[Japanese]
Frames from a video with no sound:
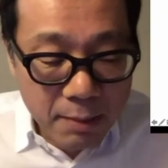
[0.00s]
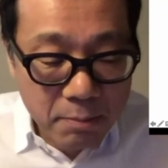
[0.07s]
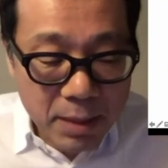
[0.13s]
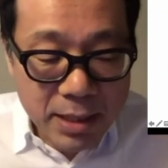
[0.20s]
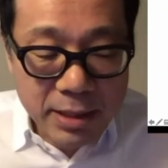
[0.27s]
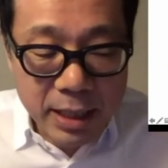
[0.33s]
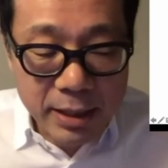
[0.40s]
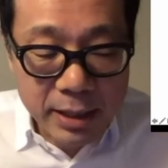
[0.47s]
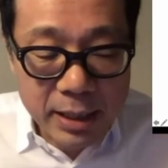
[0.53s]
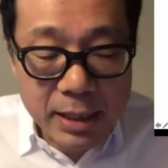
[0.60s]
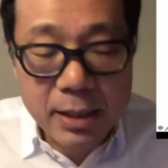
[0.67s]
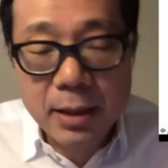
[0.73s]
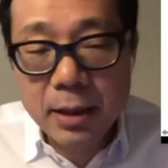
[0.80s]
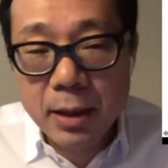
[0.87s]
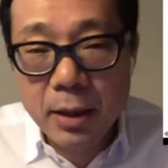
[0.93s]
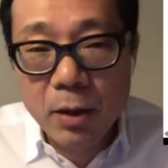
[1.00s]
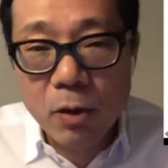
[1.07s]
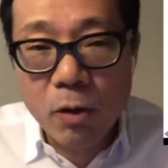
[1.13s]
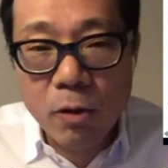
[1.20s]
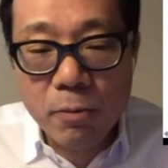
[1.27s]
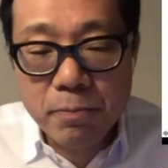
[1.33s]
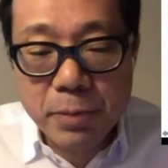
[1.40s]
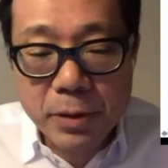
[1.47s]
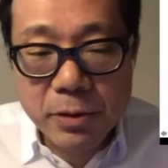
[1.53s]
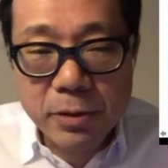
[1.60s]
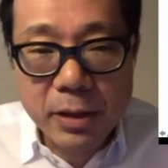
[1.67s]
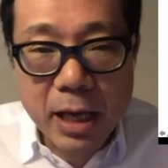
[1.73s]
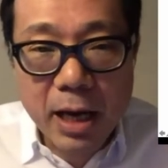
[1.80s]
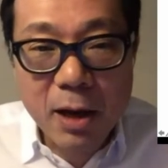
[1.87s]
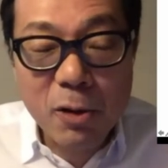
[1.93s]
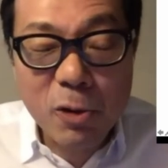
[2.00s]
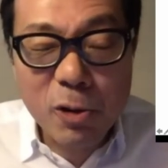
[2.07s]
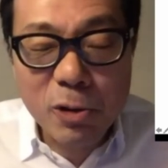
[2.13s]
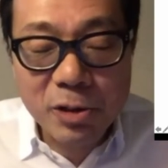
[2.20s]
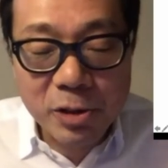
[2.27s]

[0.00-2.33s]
まさにコンピューターを